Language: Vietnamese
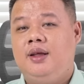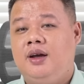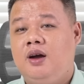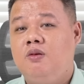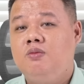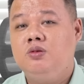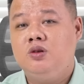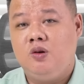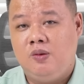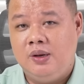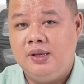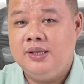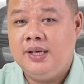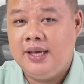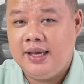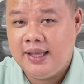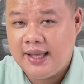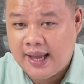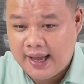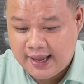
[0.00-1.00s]
thì không tồi
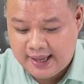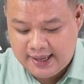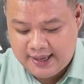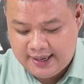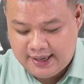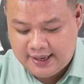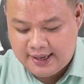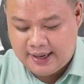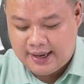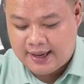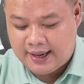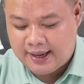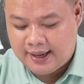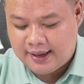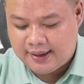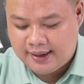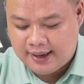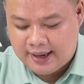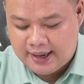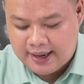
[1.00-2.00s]
gì nha. Nên
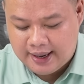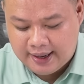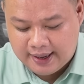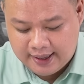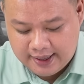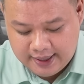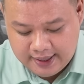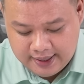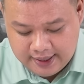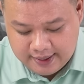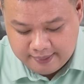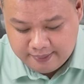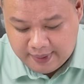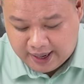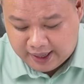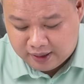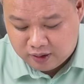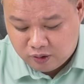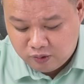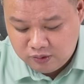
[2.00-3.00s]
là là là
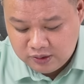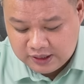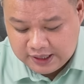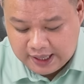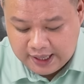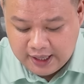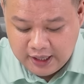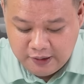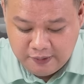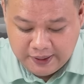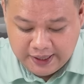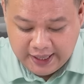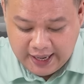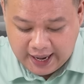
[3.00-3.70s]
bạn cũng sẽ lưu ý